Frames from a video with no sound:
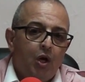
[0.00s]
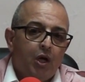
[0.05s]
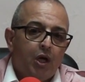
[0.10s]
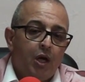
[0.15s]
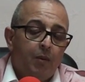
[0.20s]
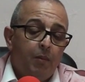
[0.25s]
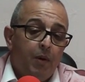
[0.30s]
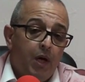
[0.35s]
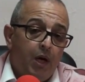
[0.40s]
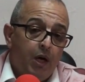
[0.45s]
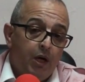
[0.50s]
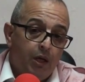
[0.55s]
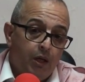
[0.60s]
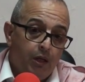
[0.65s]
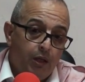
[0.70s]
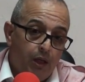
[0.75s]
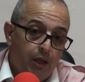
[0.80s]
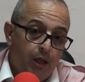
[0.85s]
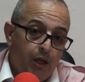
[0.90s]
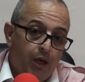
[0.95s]
كما
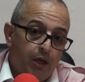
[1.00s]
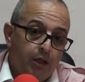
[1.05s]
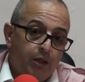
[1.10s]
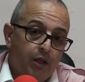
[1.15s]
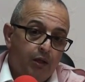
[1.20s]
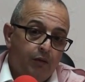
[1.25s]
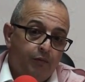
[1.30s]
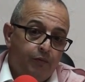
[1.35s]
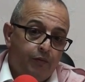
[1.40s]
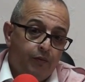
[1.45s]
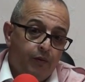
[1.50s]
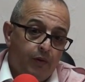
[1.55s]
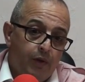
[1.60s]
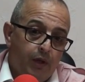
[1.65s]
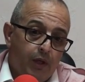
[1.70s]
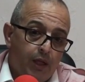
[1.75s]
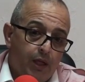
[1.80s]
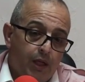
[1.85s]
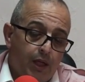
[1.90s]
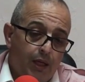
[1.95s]
اننا ايضا
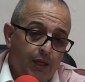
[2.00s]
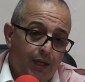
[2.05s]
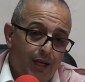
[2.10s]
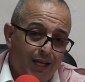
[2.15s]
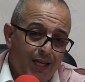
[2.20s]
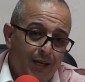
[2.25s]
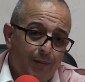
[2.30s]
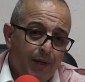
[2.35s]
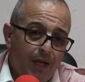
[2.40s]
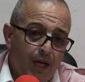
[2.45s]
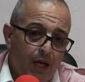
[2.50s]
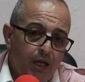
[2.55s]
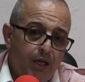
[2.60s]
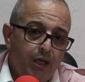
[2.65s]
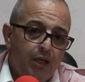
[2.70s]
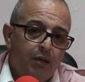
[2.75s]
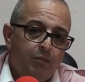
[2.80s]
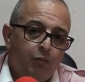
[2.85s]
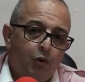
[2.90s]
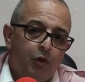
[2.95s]
في الايام
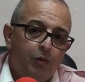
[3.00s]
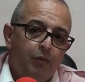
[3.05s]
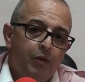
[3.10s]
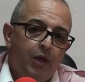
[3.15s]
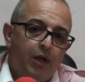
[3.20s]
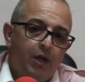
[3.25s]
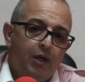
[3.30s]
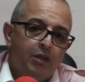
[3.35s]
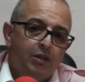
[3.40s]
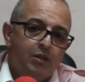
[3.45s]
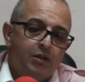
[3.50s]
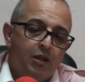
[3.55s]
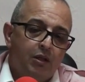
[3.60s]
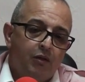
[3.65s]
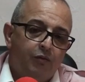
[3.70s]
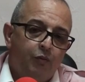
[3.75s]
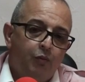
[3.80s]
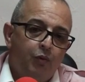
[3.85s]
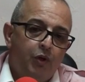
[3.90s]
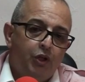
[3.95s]
القليله المقبله
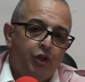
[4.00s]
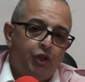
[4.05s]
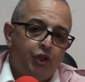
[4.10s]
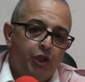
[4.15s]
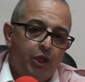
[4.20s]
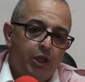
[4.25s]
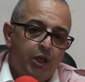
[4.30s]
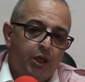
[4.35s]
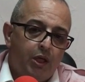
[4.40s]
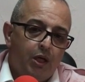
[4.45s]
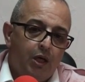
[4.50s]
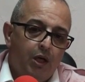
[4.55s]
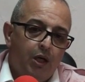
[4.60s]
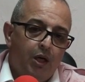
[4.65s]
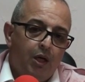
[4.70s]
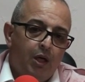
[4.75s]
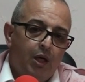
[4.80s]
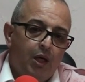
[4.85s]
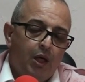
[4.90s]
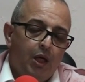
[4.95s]
غنستضفوا واحد الشركه
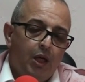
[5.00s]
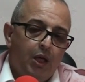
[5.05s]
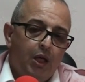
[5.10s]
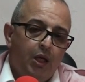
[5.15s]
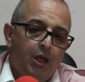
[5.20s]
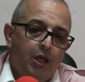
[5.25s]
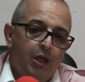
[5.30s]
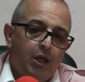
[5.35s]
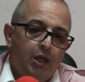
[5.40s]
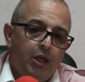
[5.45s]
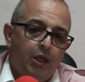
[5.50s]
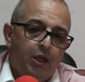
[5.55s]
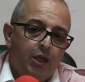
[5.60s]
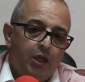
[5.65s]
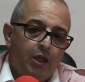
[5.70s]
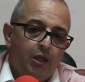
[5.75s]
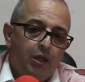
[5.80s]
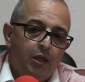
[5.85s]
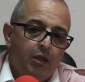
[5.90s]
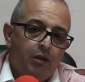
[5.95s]

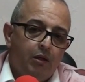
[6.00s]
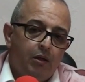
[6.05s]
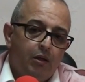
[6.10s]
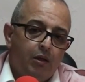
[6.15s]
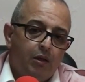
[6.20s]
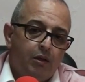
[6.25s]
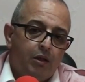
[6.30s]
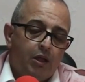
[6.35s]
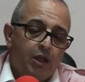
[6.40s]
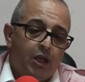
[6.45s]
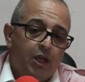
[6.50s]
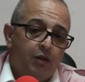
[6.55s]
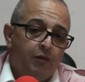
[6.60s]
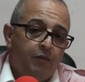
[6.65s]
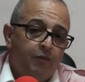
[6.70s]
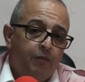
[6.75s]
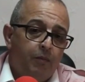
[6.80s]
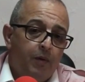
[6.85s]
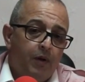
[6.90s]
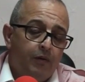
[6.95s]
اللي تتخدم
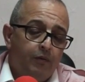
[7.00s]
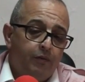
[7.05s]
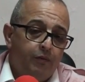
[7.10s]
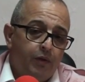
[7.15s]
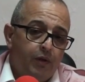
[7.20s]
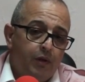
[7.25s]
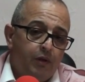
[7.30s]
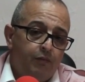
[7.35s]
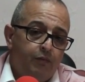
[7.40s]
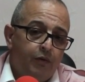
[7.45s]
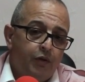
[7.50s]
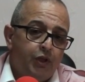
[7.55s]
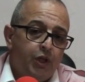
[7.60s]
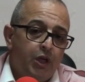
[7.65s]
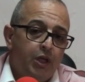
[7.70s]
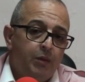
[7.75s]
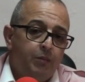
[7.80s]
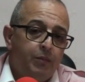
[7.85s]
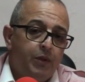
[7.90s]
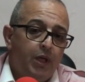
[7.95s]
في
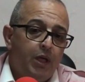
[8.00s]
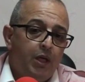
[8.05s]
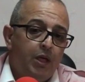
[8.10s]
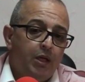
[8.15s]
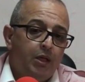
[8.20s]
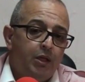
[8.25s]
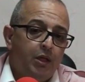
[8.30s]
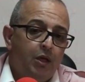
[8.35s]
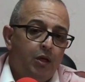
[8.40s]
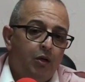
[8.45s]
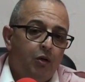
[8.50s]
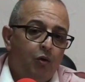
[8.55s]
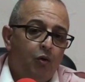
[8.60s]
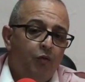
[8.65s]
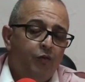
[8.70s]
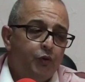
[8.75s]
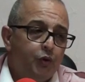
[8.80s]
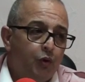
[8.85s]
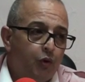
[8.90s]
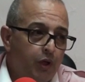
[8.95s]
الجانب ديال ديال
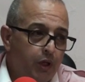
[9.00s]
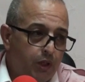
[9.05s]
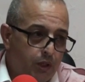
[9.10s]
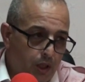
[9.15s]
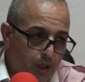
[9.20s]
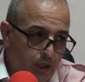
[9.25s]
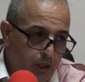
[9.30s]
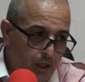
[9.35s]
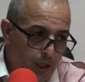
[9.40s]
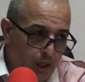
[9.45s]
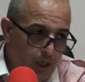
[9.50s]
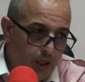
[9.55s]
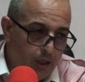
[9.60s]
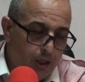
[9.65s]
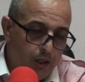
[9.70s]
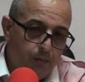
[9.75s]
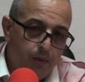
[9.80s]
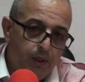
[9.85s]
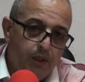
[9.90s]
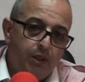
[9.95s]
الاوفشورينغ ترحيل
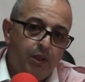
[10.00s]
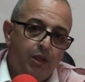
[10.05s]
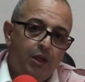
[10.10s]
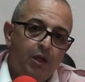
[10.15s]
الخدمات